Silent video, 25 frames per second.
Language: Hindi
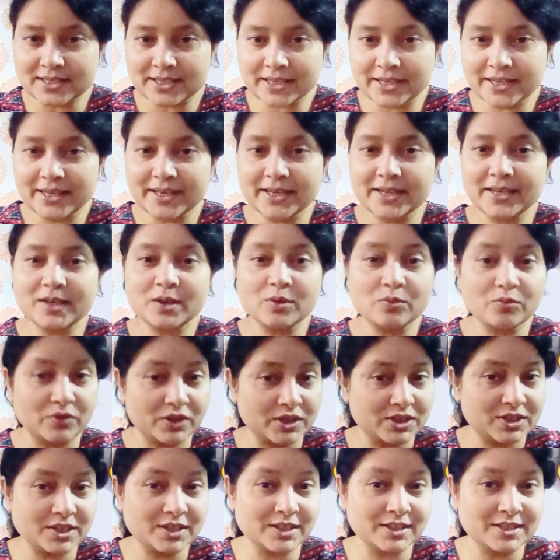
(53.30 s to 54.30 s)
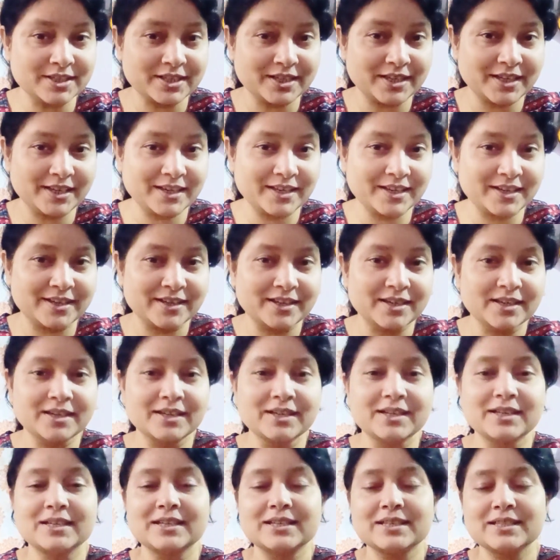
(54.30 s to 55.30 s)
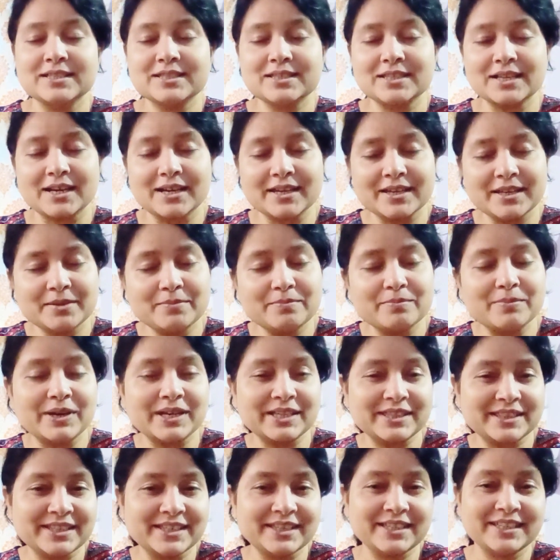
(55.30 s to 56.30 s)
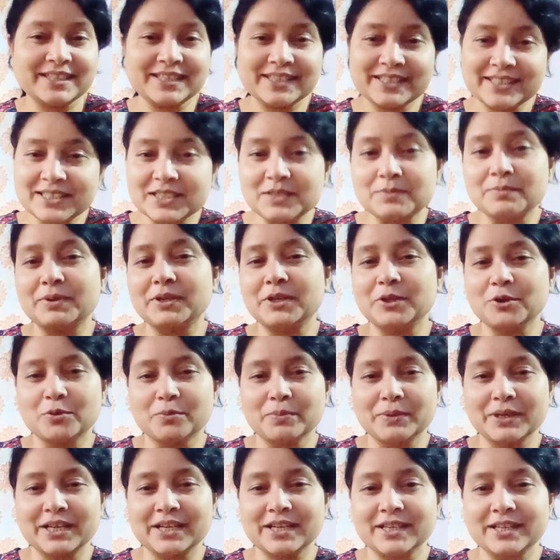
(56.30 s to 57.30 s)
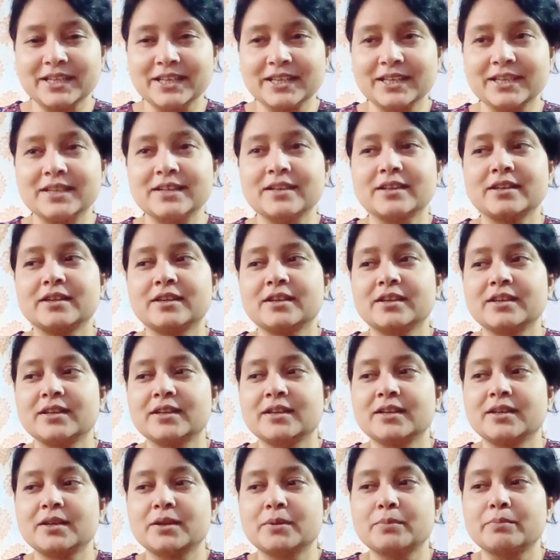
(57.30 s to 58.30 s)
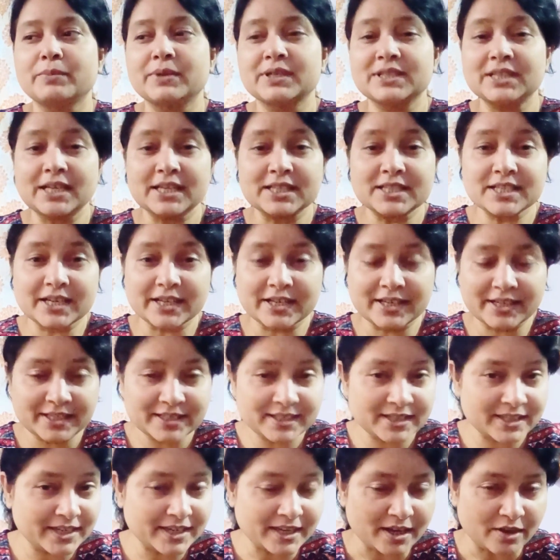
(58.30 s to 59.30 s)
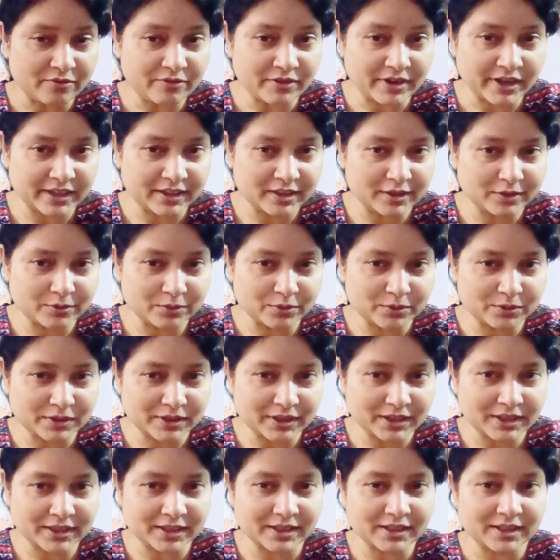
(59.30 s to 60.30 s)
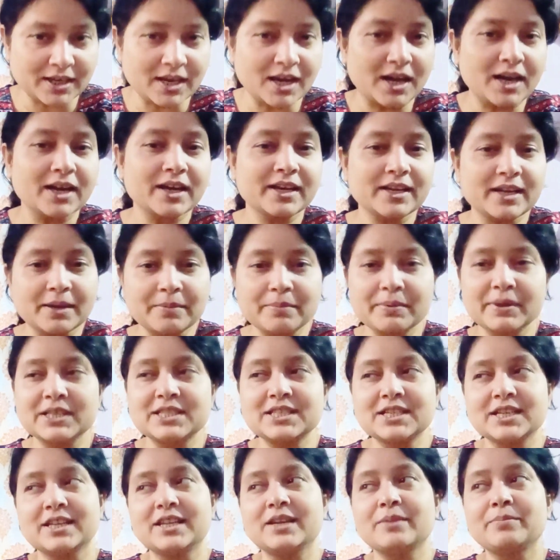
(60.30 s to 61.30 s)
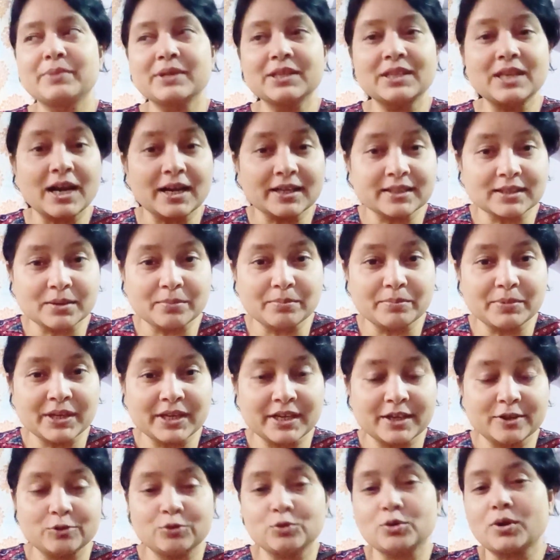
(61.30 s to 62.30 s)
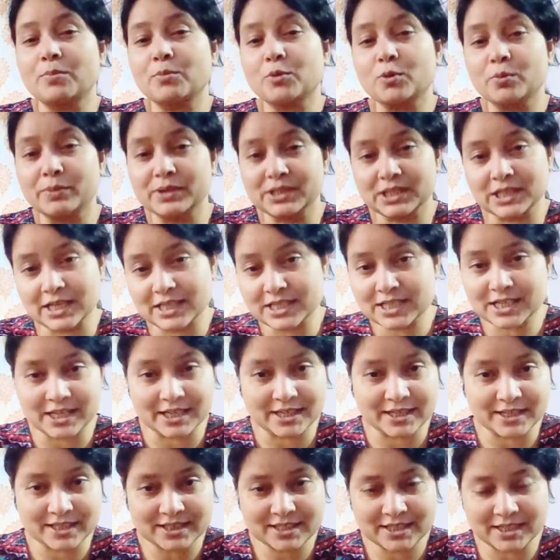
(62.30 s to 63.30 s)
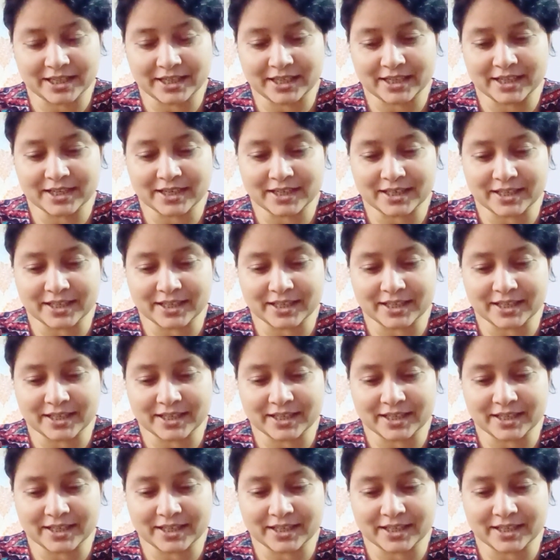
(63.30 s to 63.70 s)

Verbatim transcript: मसाज सही है कि फेशियल सही है सारी बातें इस वीडियो में करेंगे मसाज करने से क्या फ़ायदे होते हैं अगर आपके चेहरे पे दाग धब्बे हैं तो आपको मसाज करना